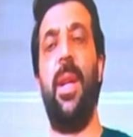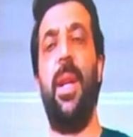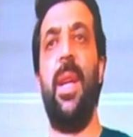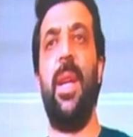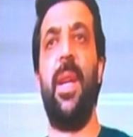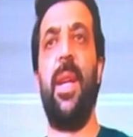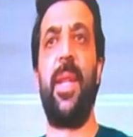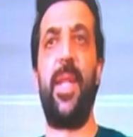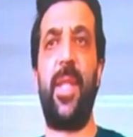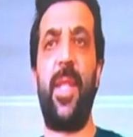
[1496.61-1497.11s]

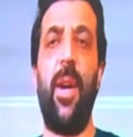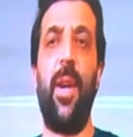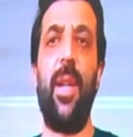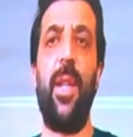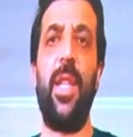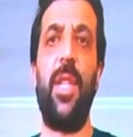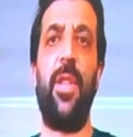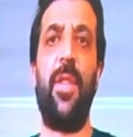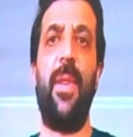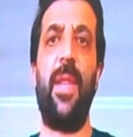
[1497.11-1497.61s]

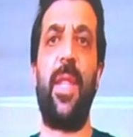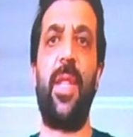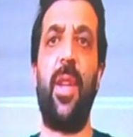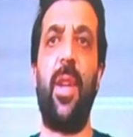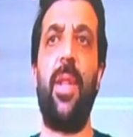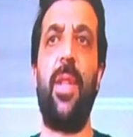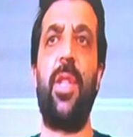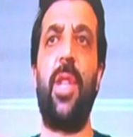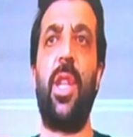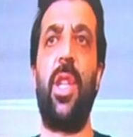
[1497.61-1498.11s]
sadece ve
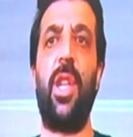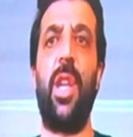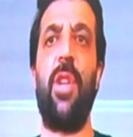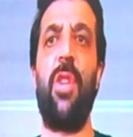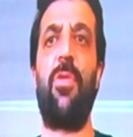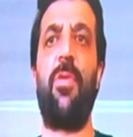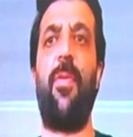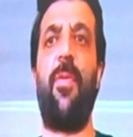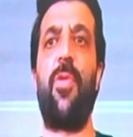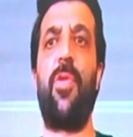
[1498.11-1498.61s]
sadece genç
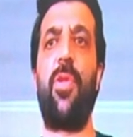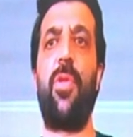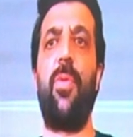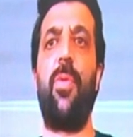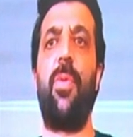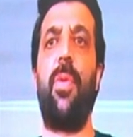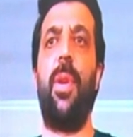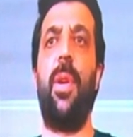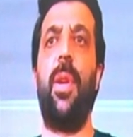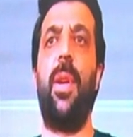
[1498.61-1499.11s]
nüfusun
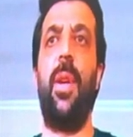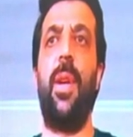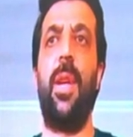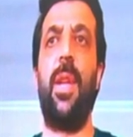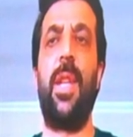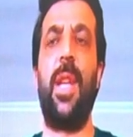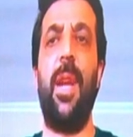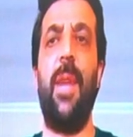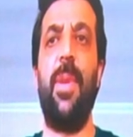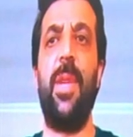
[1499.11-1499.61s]
e,
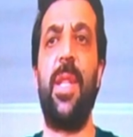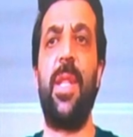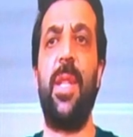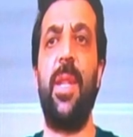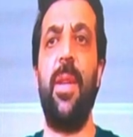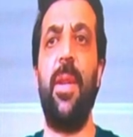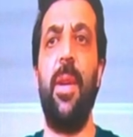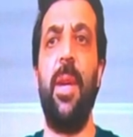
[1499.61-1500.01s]
gelmesi